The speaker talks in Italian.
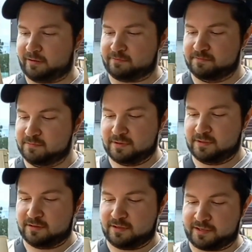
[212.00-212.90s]
eh,
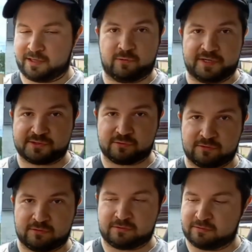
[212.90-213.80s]
anche
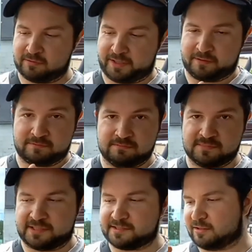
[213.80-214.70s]
questo è
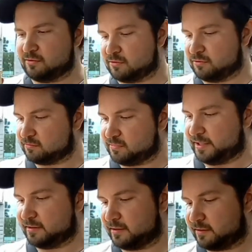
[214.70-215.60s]
senza logo,
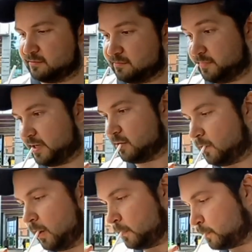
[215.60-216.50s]
niente,
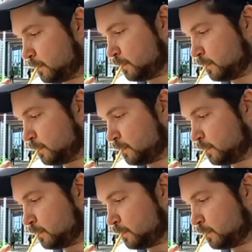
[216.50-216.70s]
bianco.